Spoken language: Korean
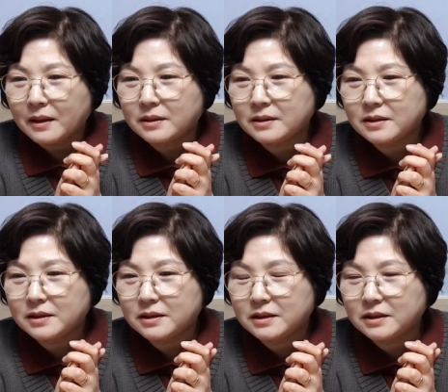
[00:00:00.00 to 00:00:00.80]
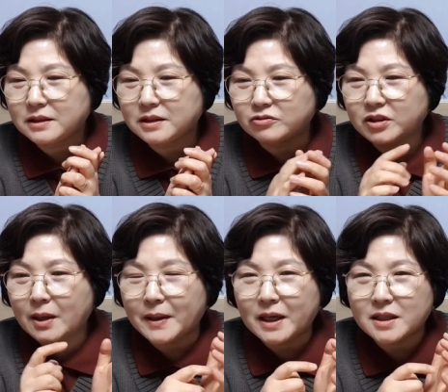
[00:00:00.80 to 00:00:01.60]
그 우리가
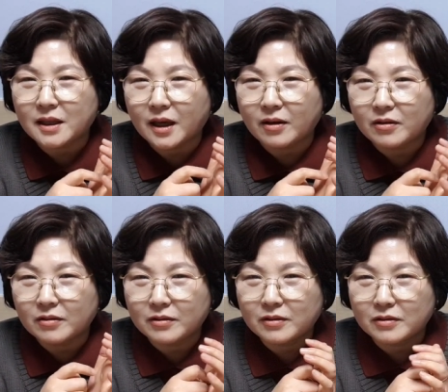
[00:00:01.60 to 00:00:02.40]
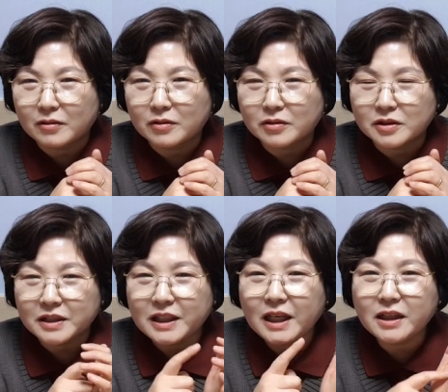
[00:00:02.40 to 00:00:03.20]
말하잖아요. 어, 어, 그
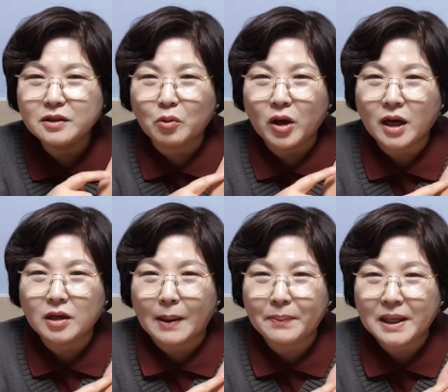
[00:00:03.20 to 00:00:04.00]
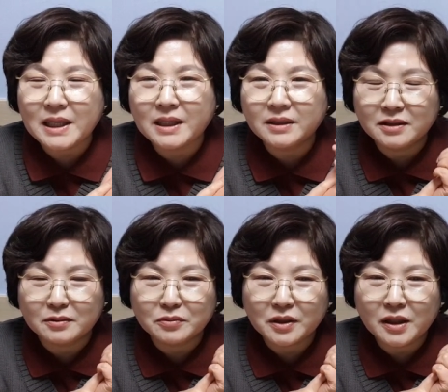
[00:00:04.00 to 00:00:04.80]
일은 뭐야? 그 앞에 일은
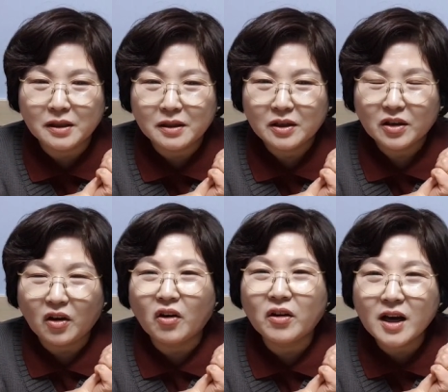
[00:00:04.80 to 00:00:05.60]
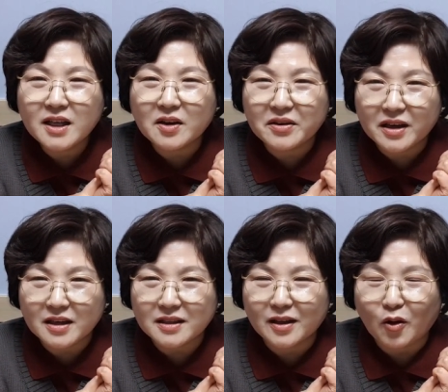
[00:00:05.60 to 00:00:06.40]
일 건강이라고
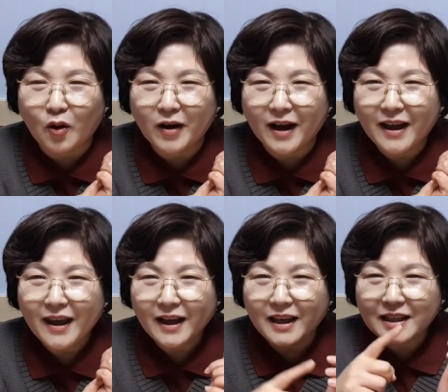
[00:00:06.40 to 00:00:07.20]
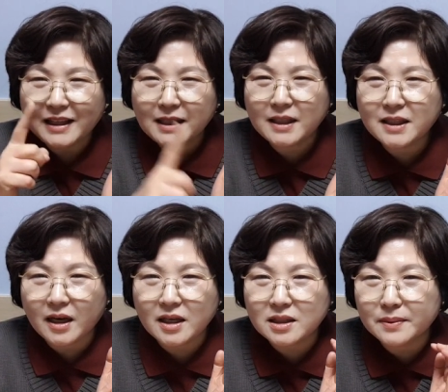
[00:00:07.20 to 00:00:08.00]
얘기하잖아요. 건강. 그러니까 일이
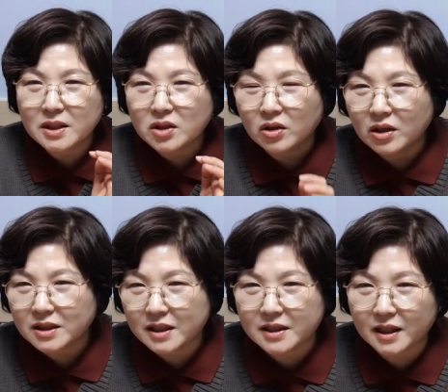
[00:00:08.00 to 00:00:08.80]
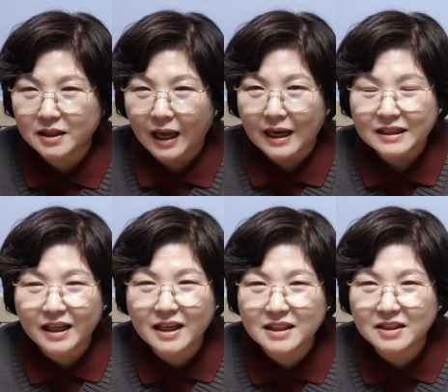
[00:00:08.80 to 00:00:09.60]
사라지면 천억 자체가 다
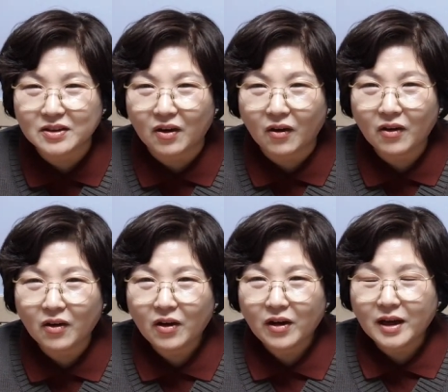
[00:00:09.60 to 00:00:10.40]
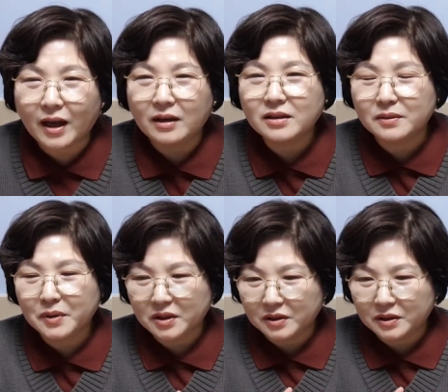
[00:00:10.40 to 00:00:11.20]
사라지는 거. 그러니까 예를
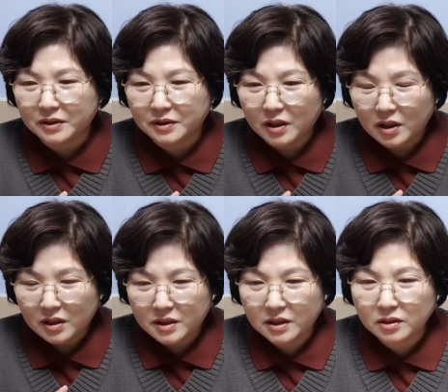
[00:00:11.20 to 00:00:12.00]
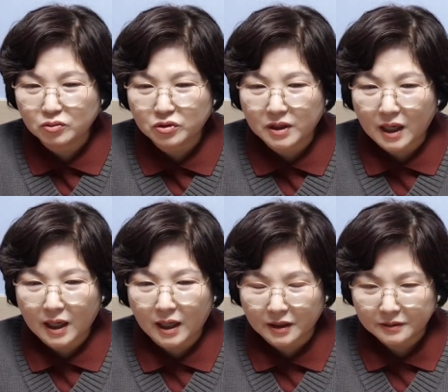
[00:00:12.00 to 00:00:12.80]
들면은 지금
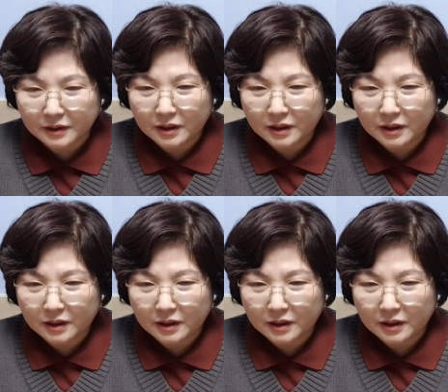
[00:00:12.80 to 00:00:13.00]
우리가